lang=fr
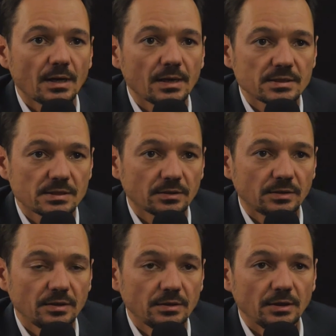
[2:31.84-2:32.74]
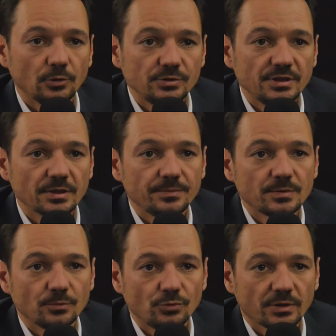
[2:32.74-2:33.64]
la santé et le
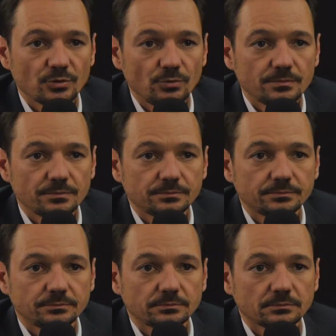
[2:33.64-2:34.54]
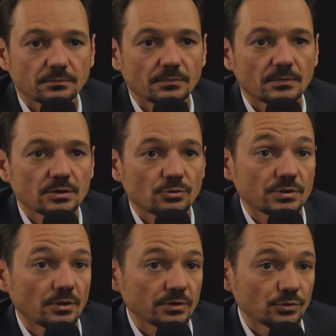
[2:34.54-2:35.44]
dynamisme du réseau. Est-ce que
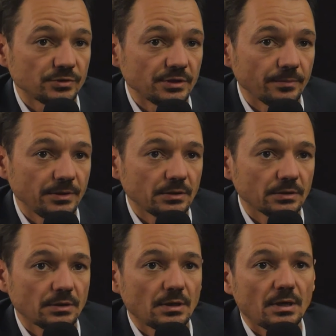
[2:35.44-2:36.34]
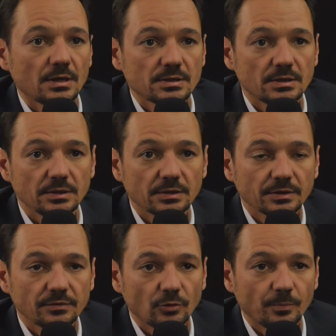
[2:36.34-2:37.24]
c'est un réseau dynamique Est-ce qu'il est en
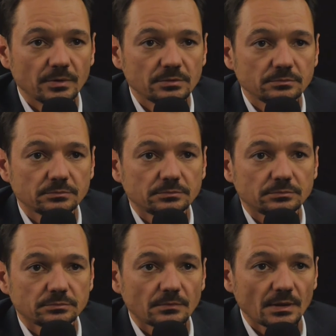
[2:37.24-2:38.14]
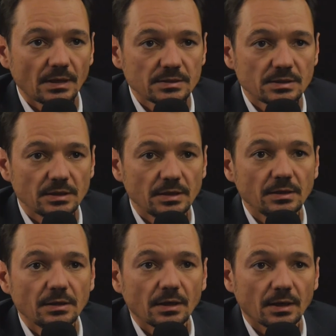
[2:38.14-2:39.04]
développement Est-ce qu'il est
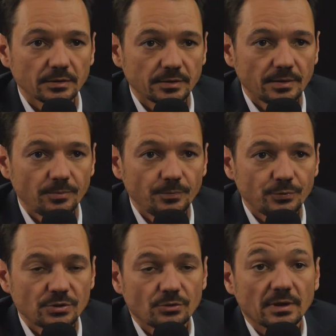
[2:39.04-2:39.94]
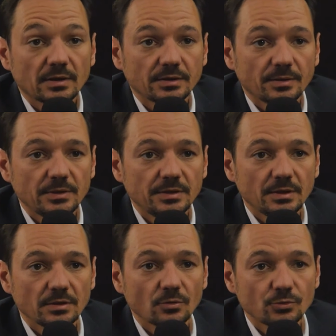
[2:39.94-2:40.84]
rentable Puisque la
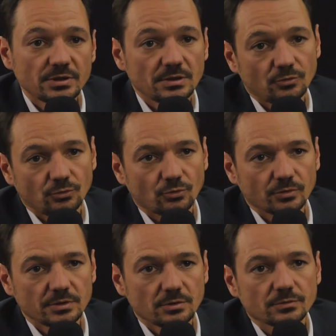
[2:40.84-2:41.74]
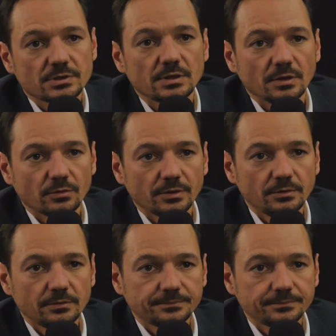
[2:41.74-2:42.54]
rentabilité aussi est une condition sine qua non.